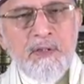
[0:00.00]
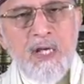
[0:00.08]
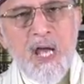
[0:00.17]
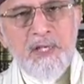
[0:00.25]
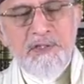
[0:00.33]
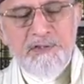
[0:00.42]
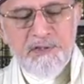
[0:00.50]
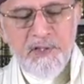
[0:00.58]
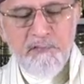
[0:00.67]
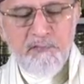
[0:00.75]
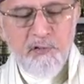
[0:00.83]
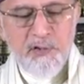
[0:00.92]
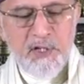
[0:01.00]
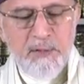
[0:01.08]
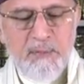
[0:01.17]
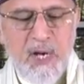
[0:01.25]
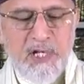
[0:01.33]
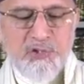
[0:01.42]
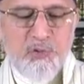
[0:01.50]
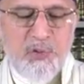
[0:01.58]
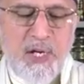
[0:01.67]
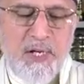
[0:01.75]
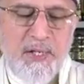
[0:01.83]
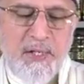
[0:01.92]
इलाही से वो इल्म आ
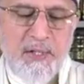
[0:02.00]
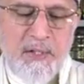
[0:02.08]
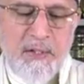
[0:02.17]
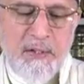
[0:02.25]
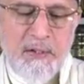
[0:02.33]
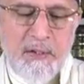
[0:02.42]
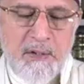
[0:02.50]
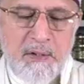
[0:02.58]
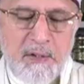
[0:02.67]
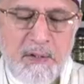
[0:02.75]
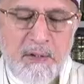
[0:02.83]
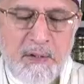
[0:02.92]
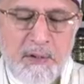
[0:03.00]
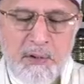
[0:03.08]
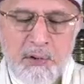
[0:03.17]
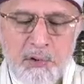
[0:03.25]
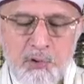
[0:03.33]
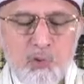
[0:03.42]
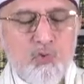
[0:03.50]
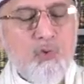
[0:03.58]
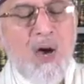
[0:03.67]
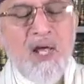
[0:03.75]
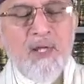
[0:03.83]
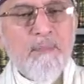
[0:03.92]
चुका है जो
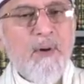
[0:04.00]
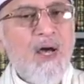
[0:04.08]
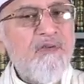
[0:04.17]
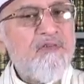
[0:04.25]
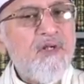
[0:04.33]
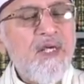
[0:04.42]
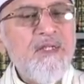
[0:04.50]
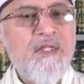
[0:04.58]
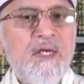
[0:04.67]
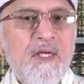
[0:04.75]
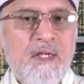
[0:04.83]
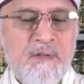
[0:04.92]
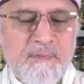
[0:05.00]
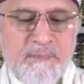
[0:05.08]
तुम्हारे पास नहीं है